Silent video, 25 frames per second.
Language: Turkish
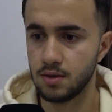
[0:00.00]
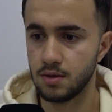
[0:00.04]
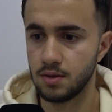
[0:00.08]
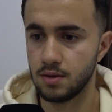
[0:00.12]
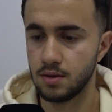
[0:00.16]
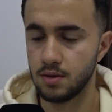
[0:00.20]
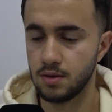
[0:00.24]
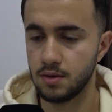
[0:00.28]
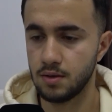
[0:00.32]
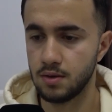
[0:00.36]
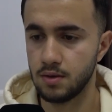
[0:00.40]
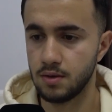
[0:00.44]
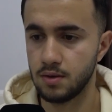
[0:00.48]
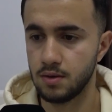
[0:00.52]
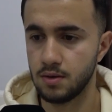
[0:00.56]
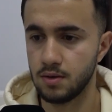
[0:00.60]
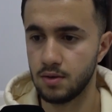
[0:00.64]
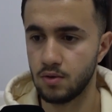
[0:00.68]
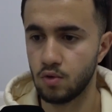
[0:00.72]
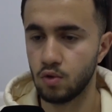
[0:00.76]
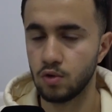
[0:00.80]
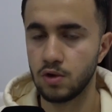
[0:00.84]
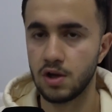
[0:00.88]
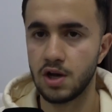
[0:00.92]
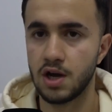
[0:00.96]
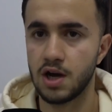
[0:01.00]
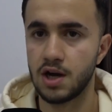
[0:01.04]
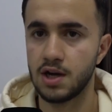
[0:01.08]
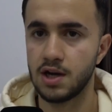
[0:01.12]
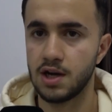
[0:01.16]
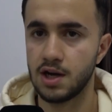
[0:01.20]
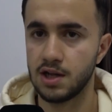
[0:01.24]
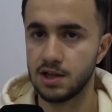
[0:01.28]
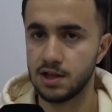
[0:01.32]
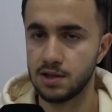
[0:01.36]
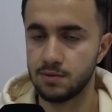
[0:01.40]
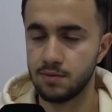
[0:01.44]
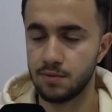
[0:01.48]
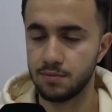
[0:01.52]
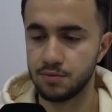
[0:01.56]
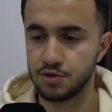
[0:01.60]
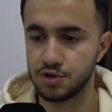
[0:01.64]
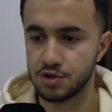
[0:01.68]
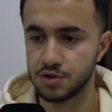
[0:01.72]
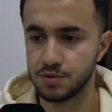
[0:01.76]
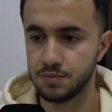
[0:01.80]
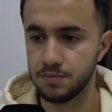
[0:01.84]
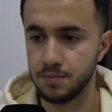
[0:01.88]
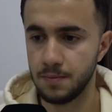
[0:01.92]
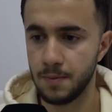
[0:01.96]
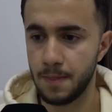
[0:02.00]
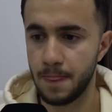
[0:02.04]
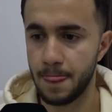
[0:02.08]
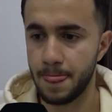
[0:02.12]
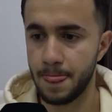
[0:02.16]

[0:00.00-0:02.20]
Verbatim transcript: Ee, olayı hala anlamamıştım.